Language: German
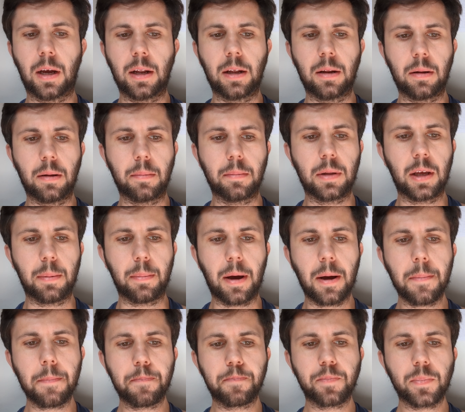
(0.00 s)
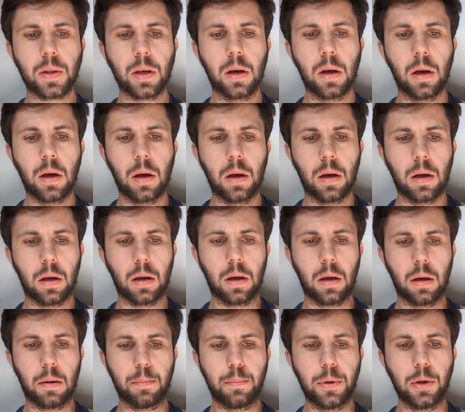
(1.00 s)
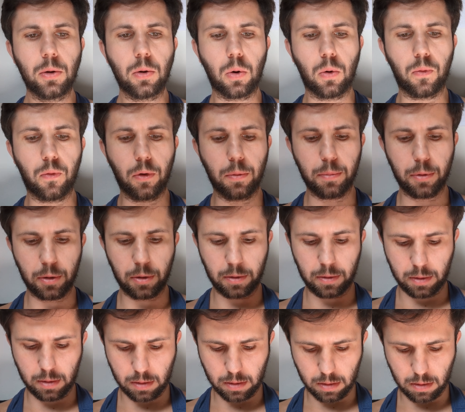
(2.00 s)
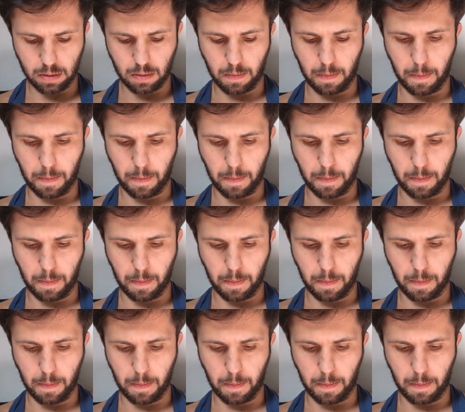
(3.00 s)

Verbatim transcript: drin in dem Thema. Äh, Mikrofon benutzen.